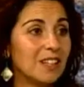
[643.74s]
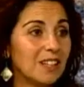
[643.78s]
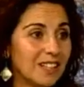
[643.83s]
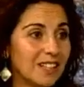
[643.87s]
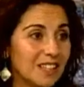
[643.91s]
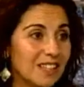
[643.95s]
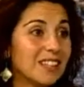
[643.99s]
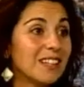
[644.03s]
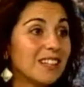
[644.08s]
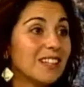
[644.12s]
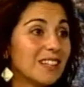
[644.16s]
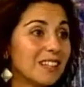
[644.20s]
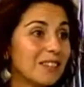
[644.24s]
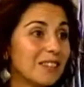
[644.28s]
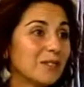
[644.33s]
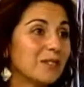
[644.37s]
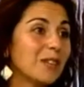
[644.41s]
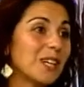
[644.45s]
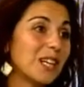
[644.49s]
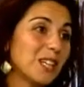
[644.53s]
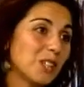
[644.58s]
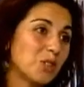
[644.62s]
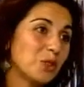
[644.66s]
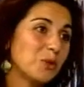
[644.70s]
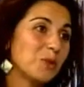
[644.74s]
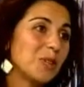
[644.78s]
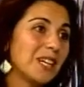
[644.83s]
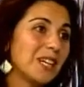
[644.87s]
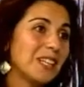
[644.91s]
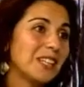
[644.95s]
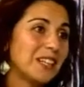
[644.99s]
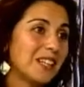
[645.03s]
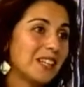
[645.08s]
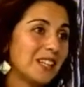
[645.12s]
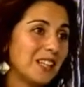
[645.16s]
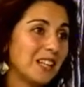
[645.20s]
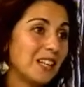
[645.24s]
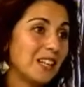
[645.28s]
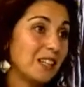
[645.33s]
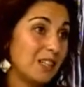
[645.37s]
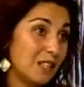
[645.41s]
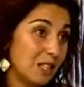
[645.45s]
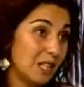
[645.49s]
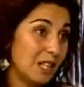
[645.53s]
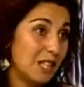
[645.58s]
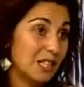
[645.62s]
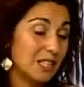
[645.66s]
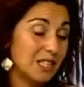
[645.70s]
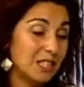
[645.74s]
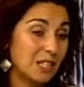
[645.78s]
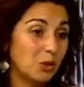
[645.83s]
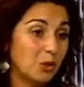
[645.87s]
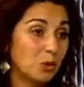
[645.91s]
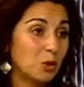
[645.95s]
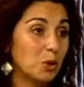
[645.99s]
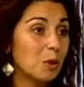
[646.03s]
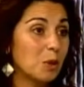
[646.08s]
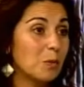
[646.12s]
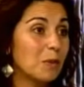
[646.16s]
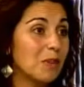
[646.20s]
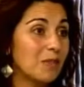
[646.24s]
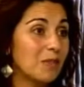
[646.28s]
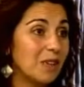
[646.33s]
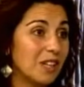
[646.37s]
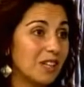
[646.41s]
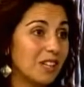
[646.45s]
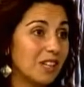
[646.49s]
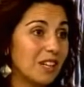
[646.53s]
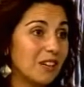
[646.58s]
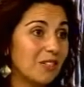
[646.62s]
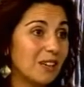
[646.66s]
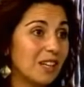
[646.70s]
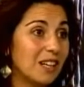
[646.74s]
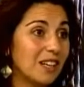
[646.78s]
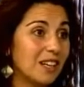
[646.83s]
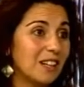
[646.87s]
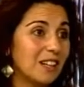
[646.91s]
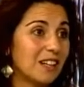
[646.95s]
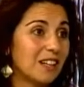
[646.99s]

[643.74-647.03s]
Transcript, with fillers: sí, para subir al tercer, el, segundo nivel. Pero ahí no te